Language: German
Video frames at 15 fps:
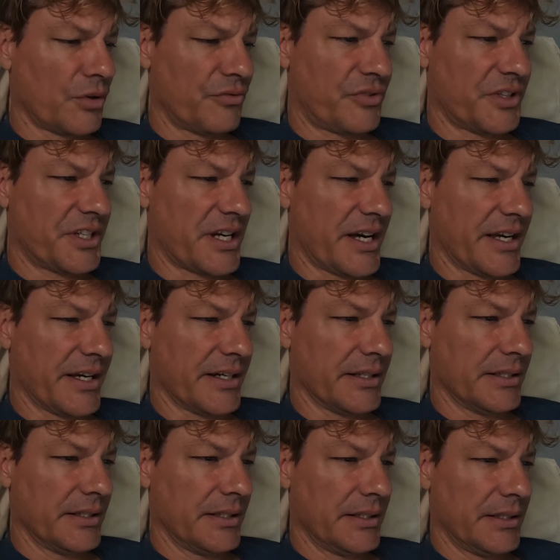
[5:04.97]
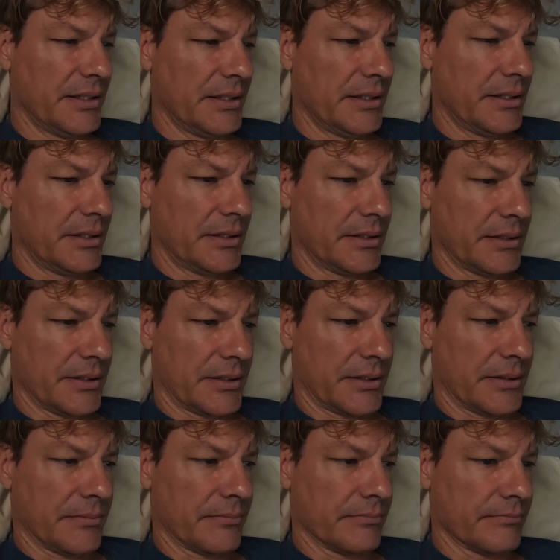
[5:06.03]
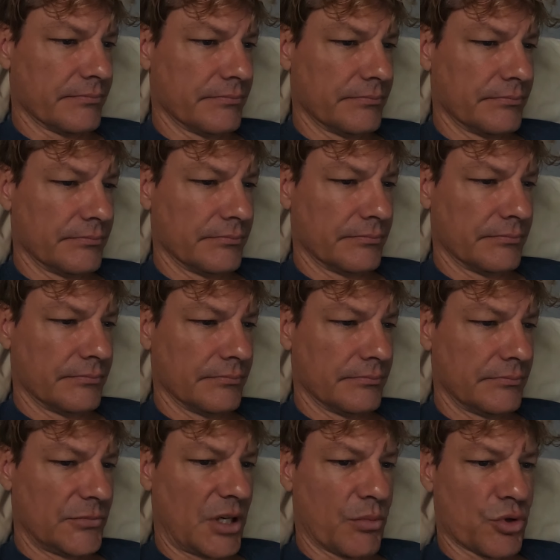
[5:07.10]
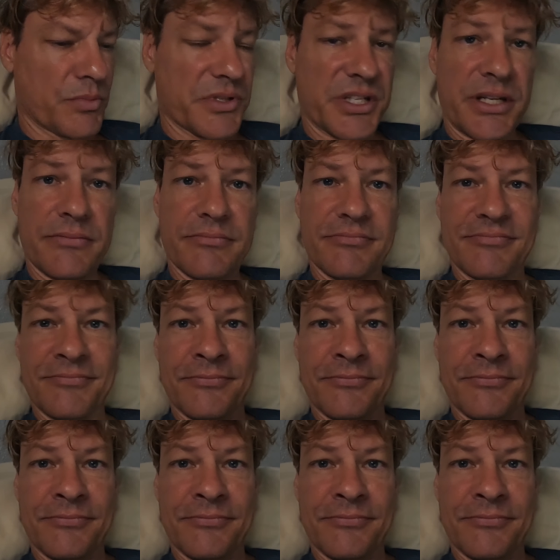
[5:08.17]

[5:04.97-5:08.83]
Und von daher, ähm, ja, muss ich mal sehen.